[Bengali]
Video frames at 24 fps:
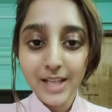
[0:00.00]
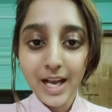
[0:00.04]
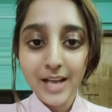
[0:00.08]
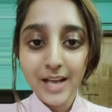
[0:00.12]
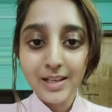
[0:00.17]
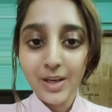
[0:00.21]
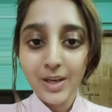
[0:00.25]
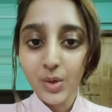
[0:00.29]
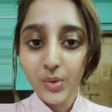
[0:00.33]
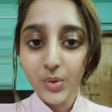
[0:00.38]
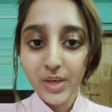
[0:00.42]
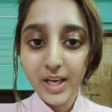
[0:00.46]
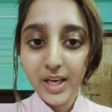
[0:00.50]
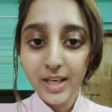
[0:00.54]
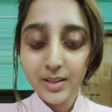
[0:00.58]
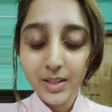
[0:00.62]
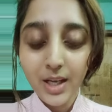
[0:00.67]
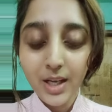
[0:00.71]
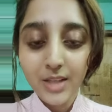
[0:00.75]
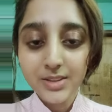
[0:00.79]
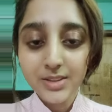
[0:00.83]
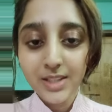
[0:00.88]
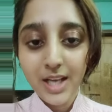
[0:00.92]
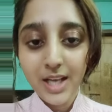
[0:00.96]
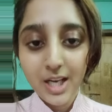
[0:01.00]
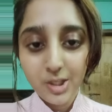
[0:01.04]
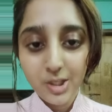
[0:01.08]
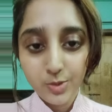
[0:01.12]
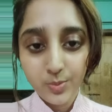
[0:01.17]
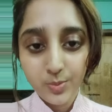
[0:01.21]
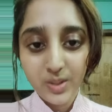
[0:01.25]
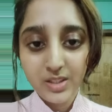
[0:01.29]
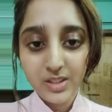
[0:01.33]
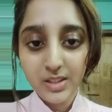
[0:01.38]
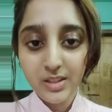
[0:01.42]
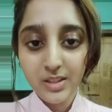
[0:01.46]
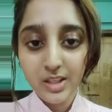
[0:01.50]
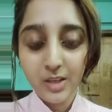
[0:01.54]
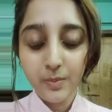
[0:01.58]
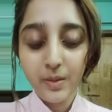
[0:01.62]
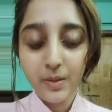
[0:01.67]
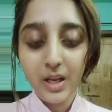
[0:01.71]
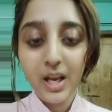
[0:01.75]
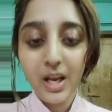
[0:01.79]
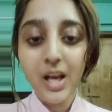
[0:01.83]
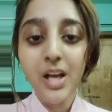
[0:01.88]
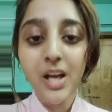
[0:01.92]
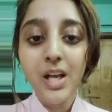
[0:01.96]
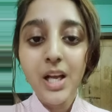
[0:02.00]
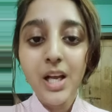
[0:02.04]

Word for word: তা না রেটা যে আসবে দিনের বেলা